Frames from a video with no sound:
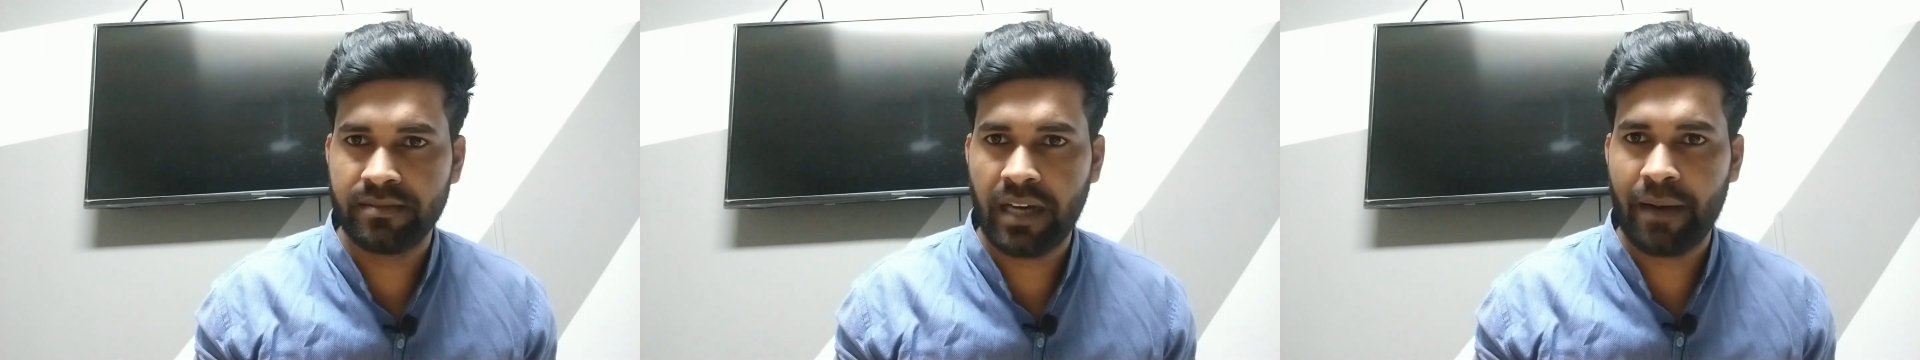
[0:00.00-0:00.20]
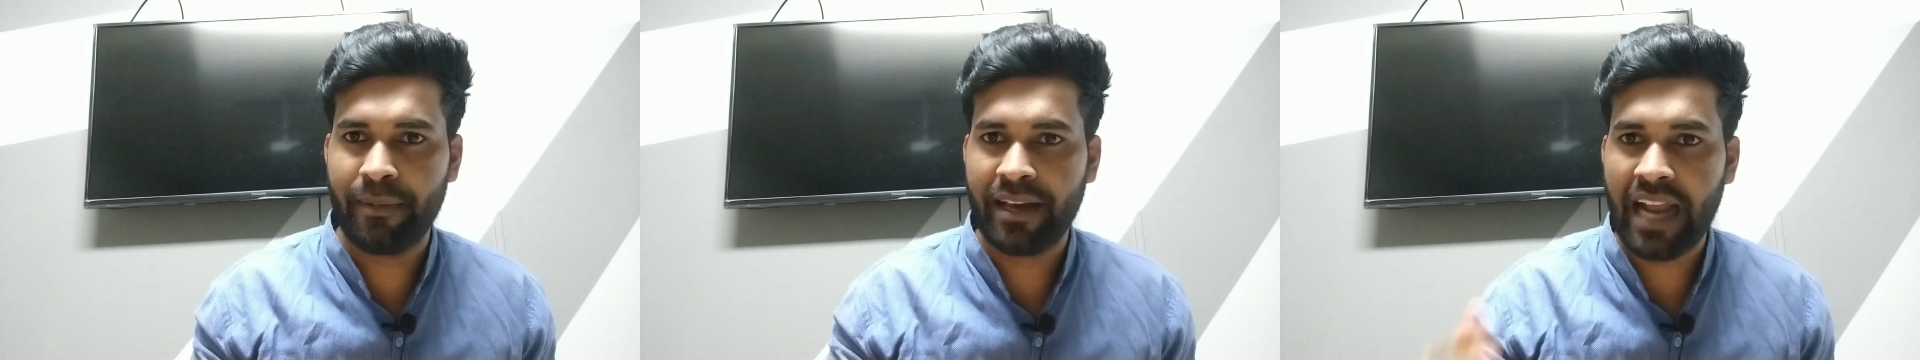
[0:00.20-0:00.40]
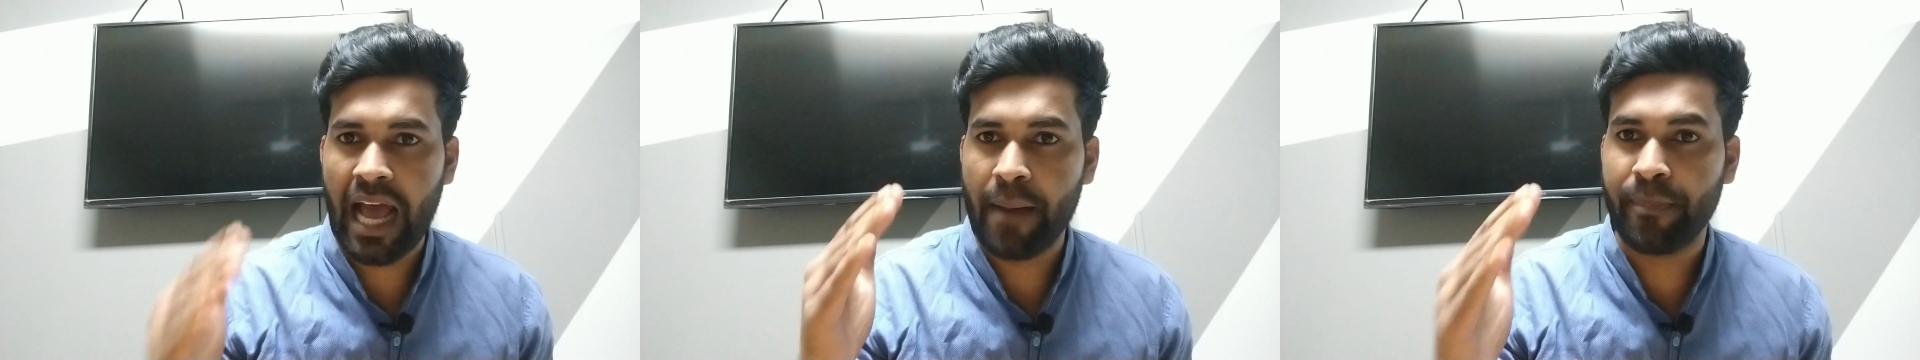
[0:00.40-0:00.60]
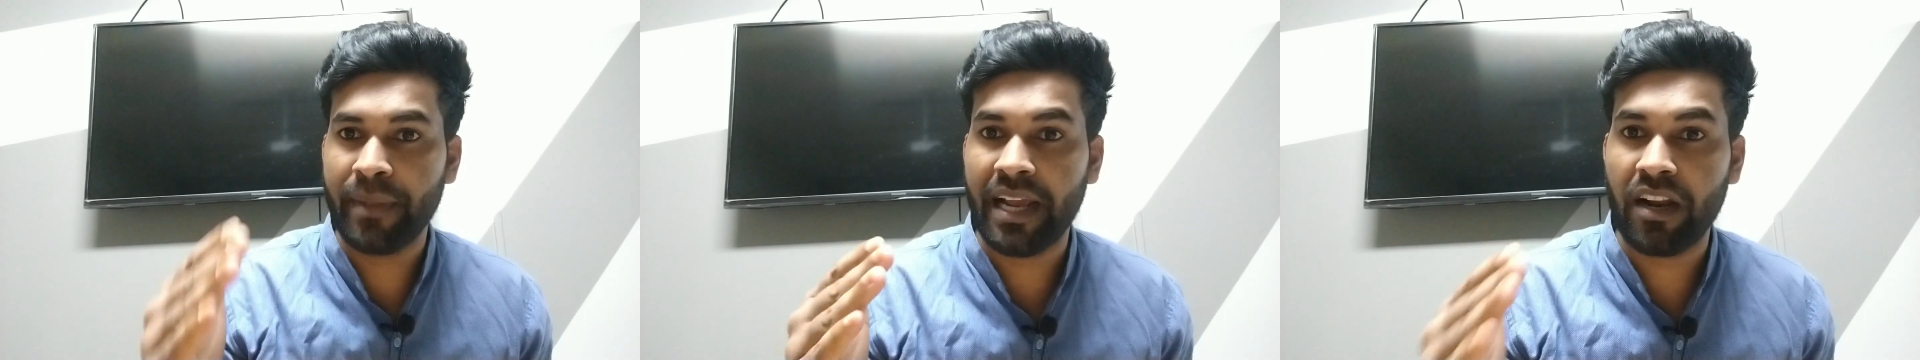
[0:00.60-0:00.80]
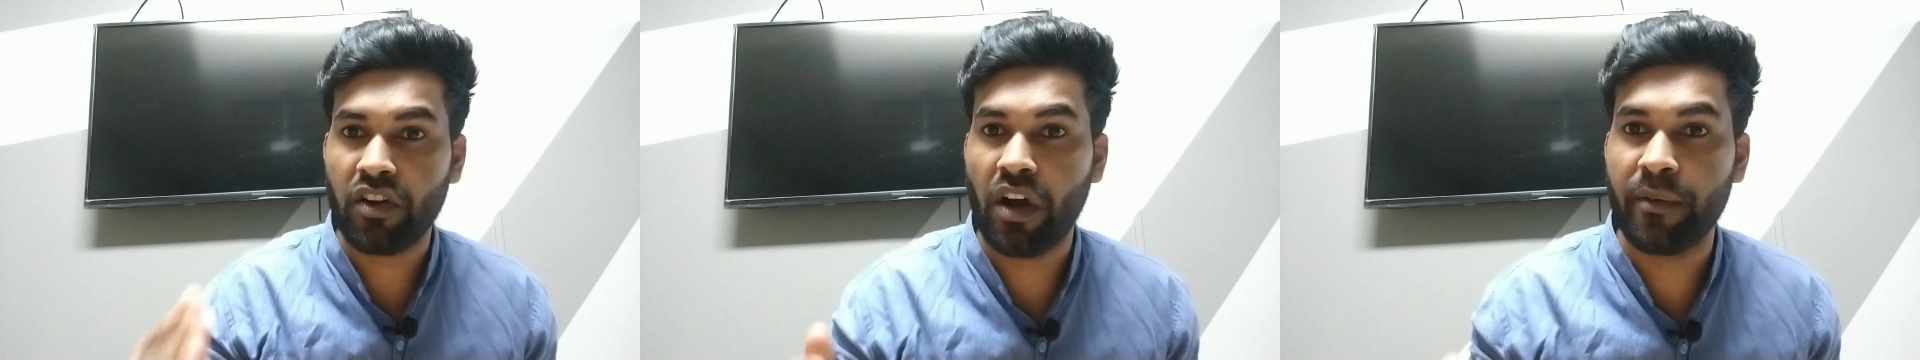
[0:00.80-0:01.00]
বাবারা
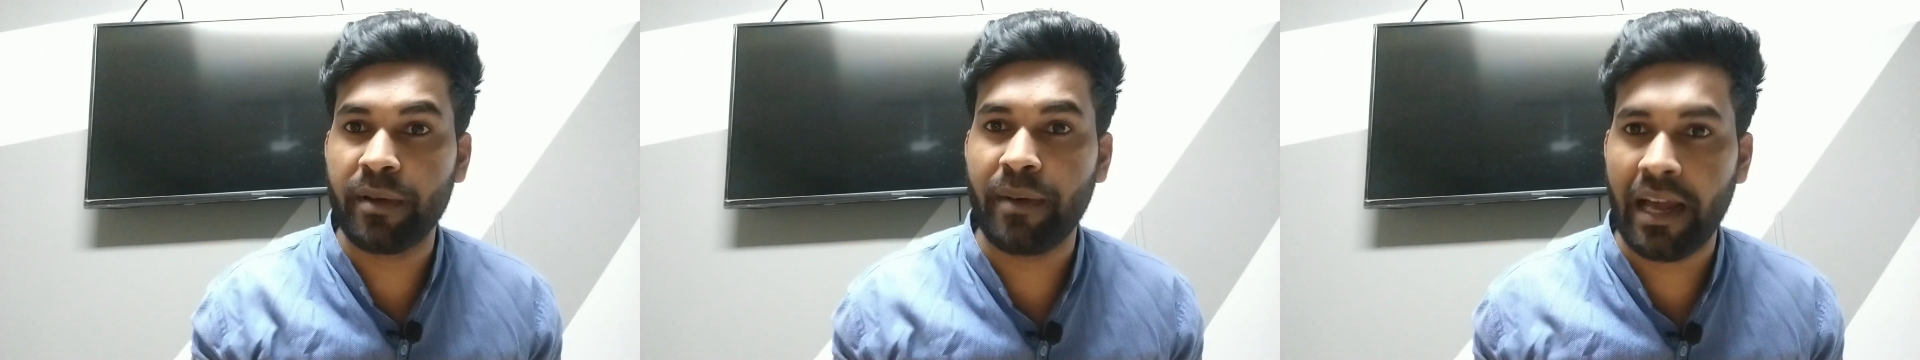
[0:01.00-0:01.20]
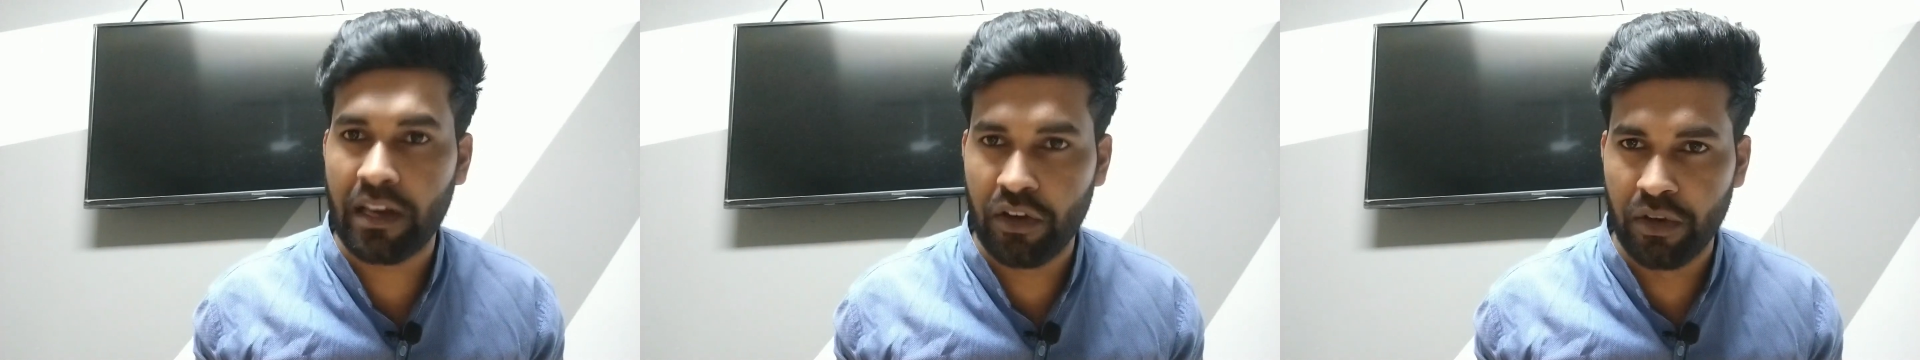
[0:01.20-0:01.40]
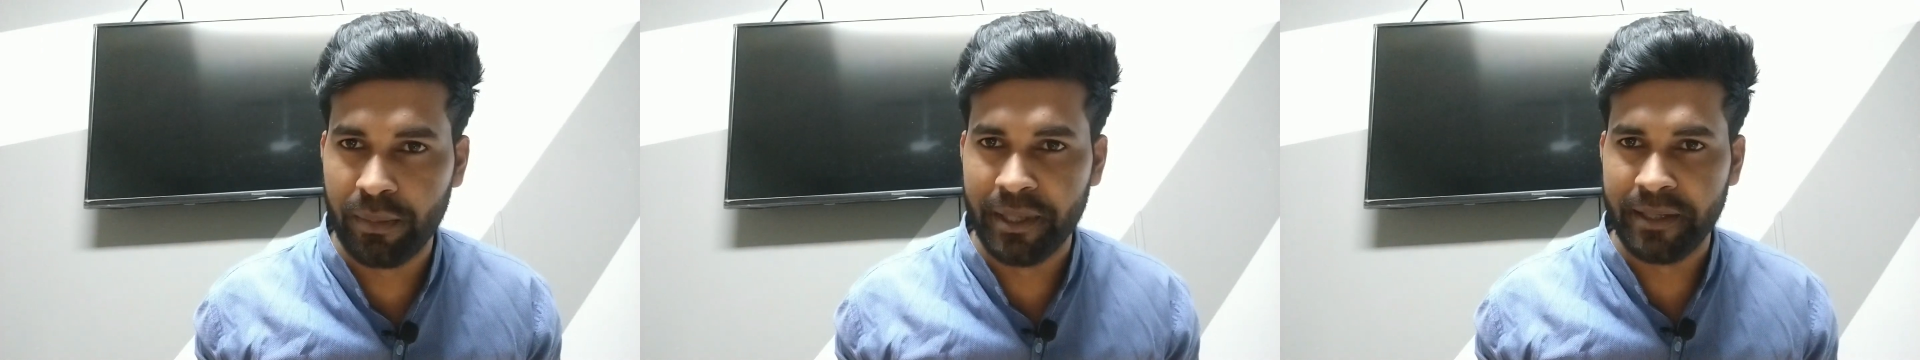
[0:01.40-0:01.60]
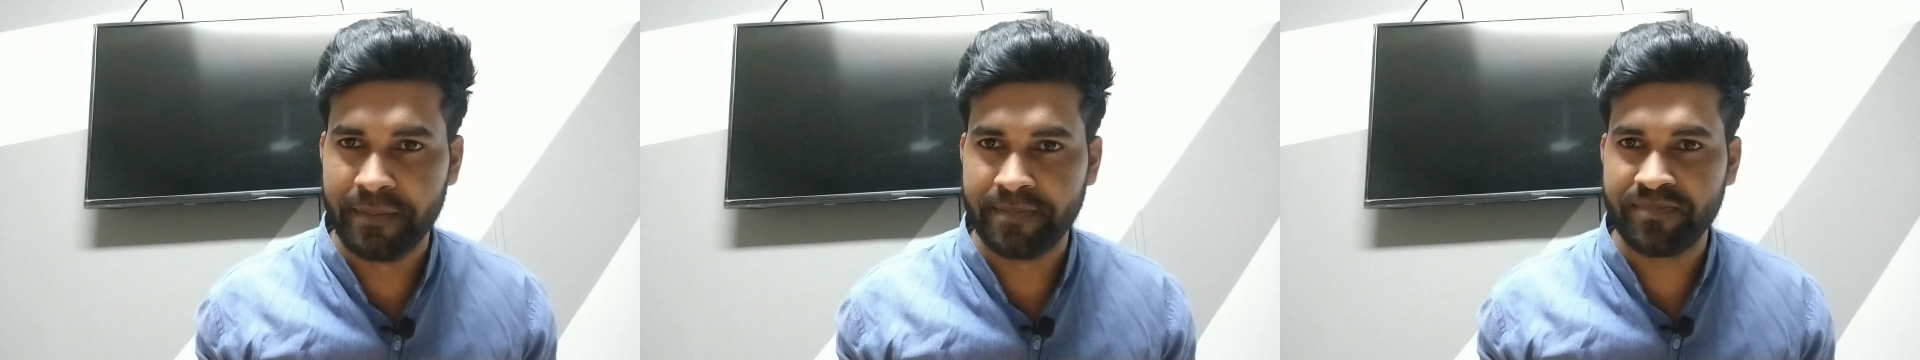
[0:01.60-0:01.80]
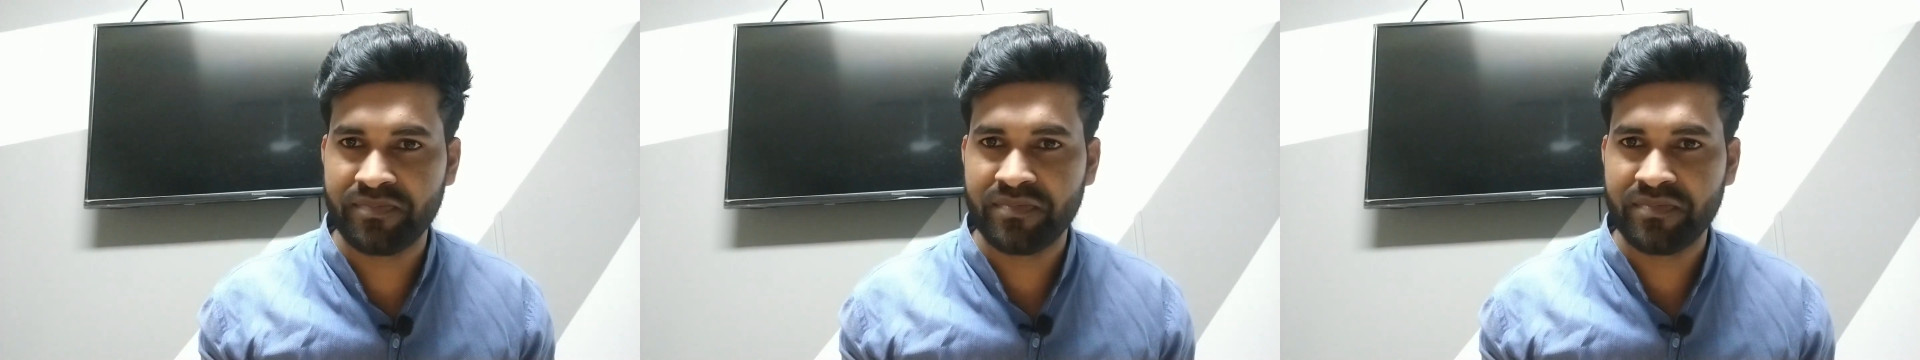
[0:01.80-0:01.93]
আপনারা কবে ভালো হবেন